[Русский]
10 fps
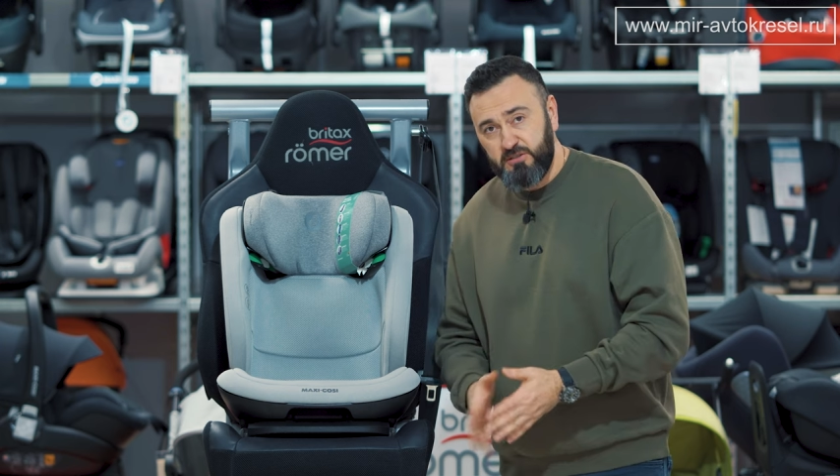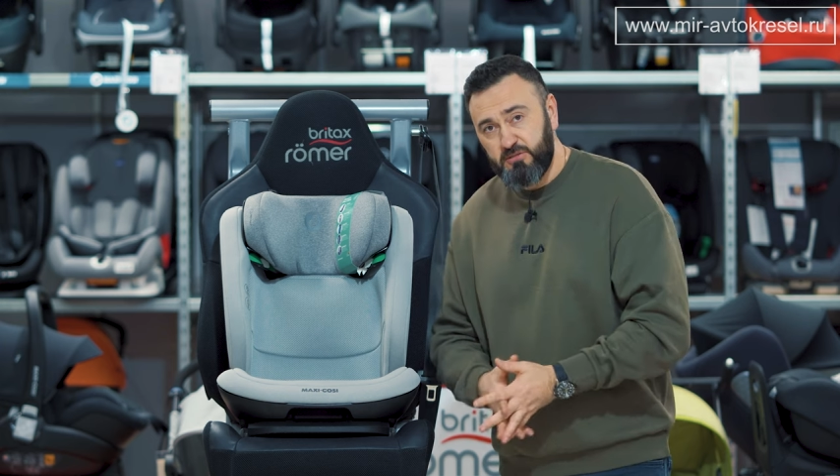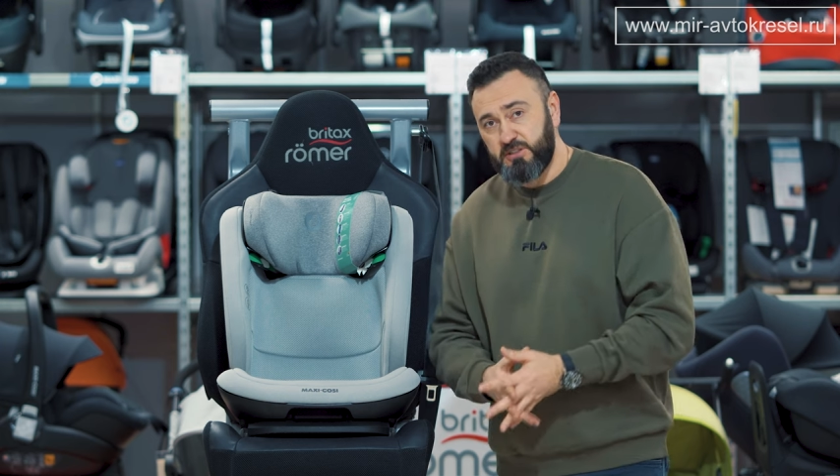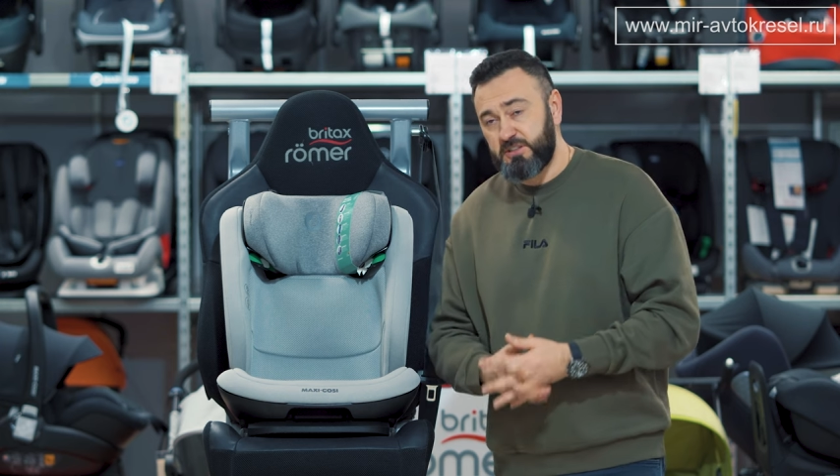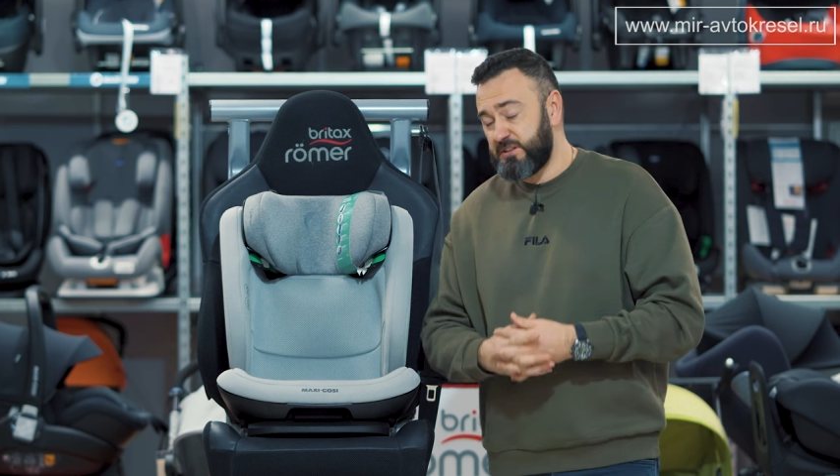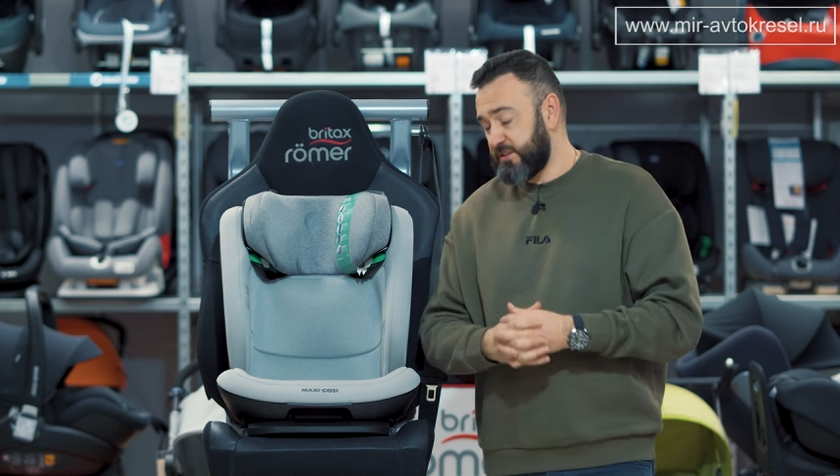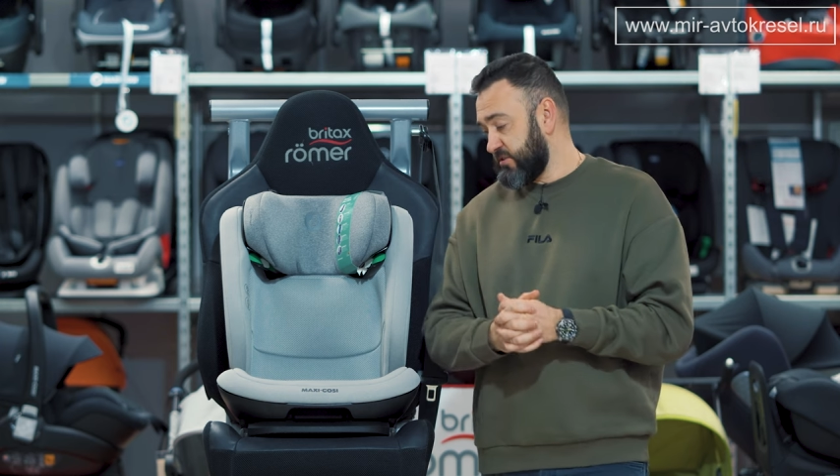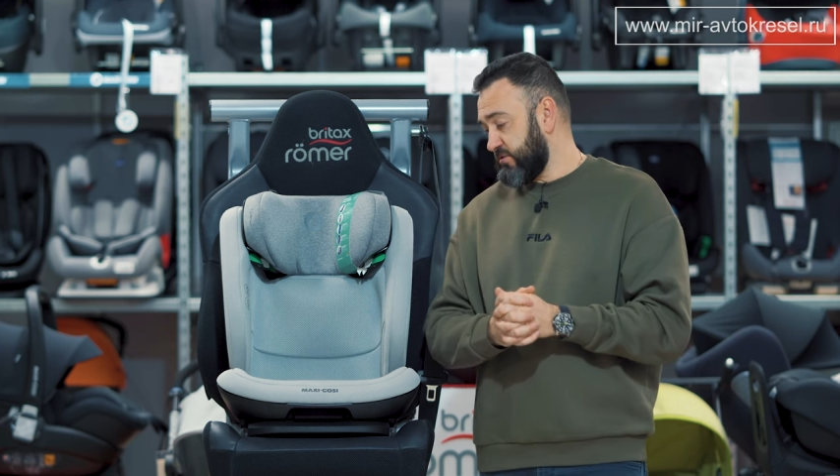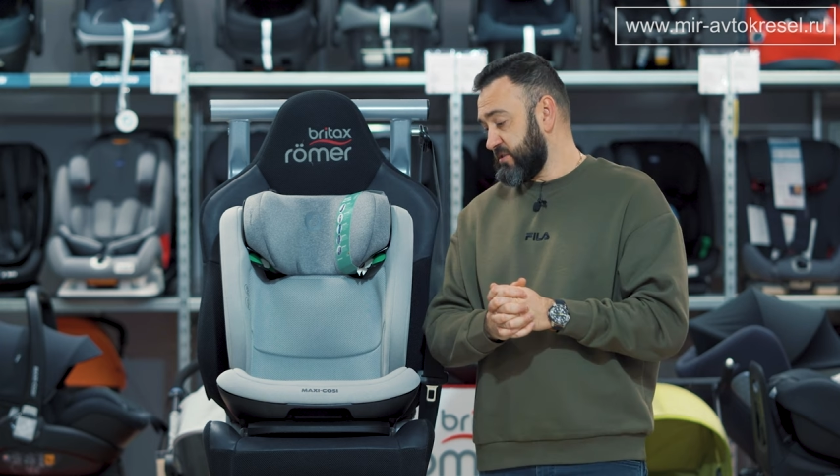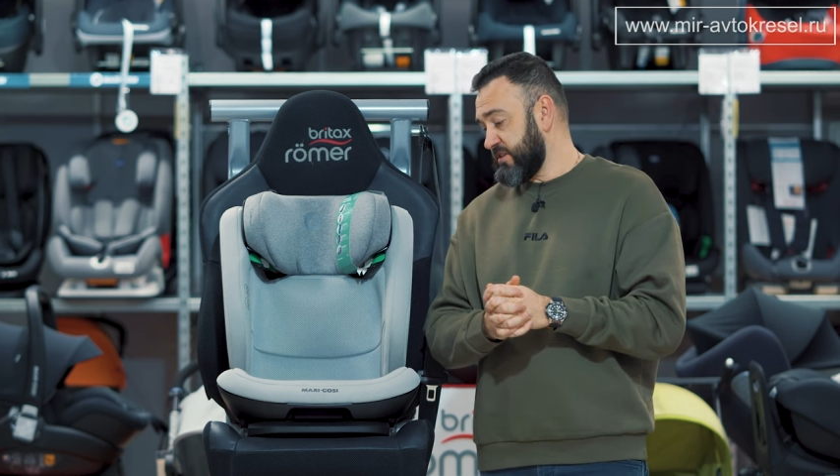года
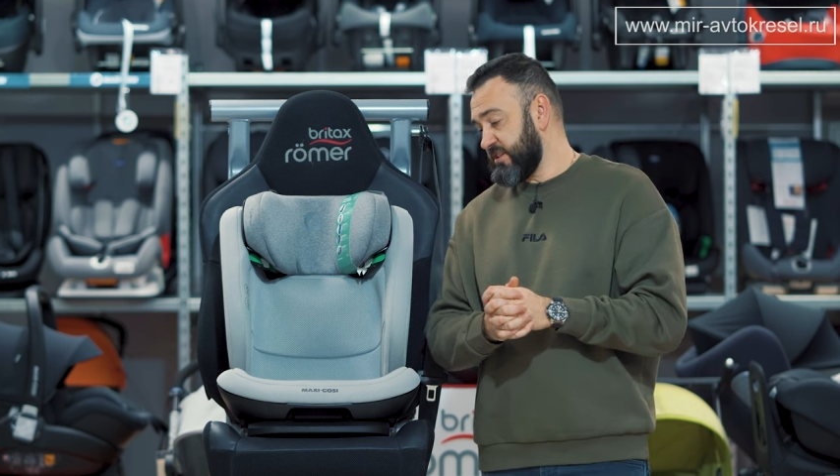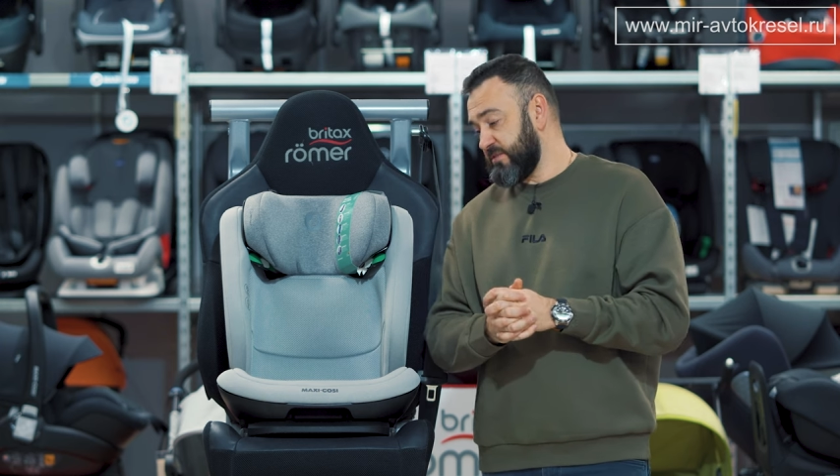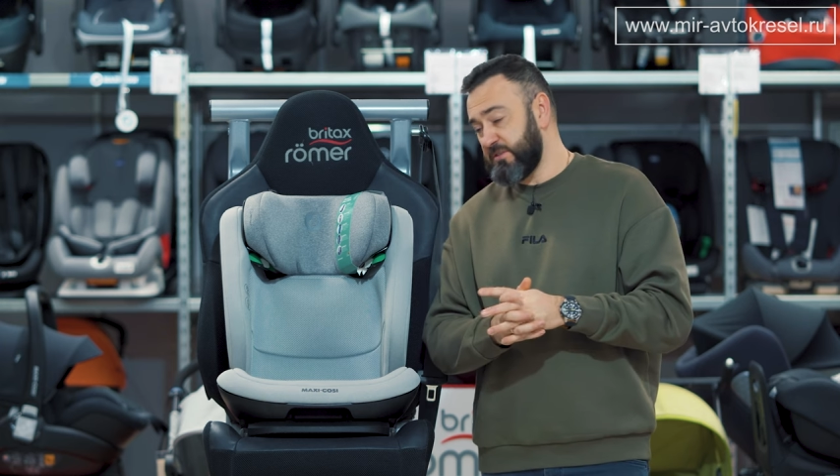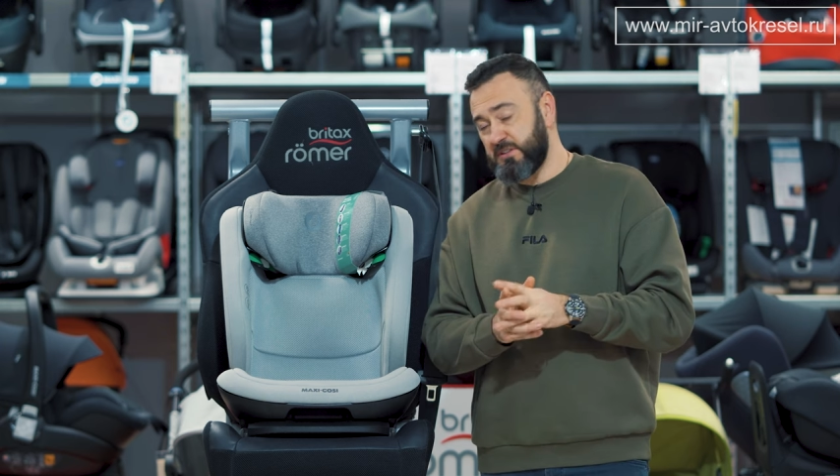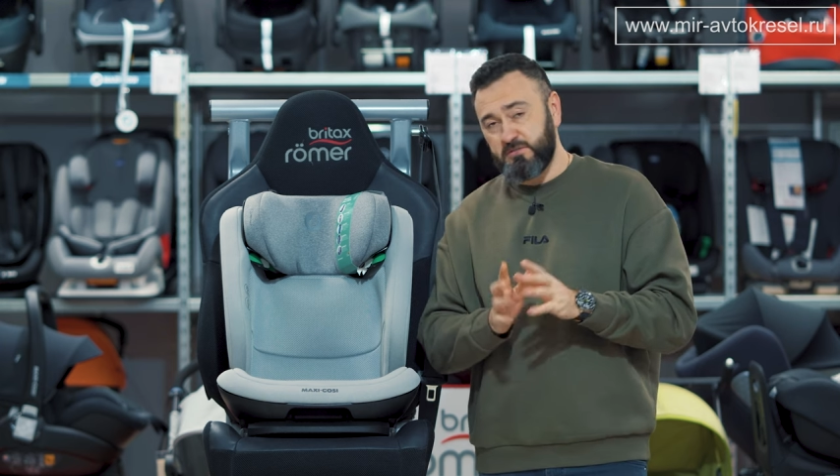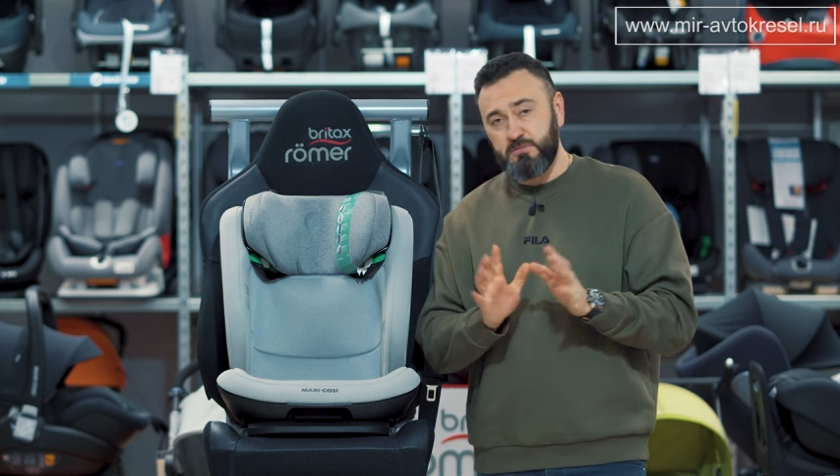100 сантиметров.